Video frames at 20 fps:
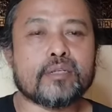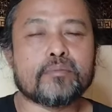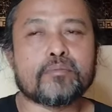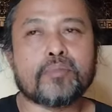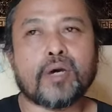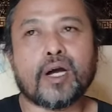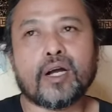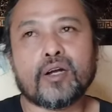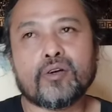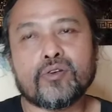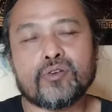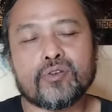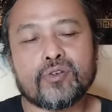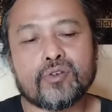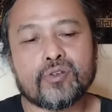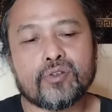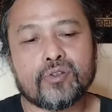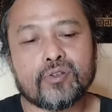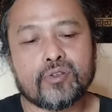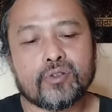yang
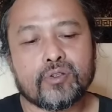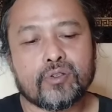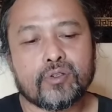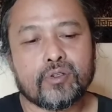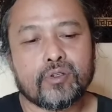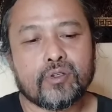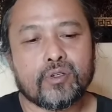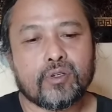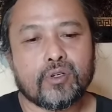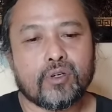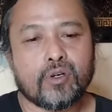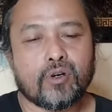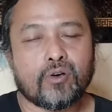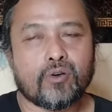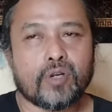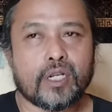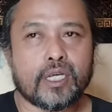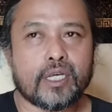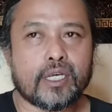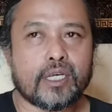dibangun
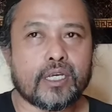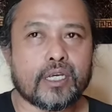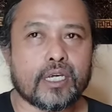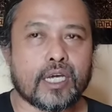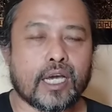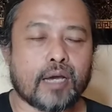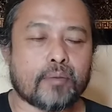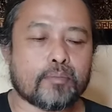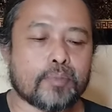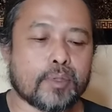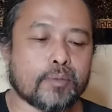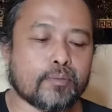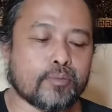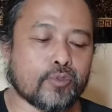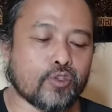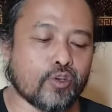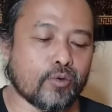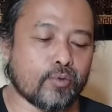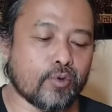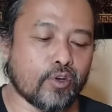oleh
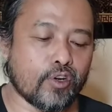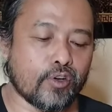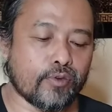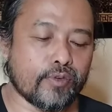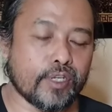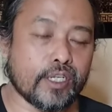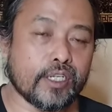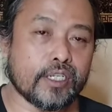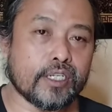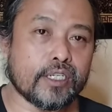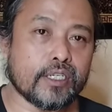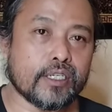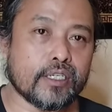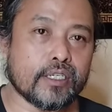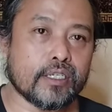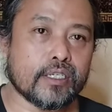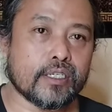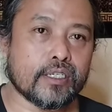Kabit Dobolowi ini.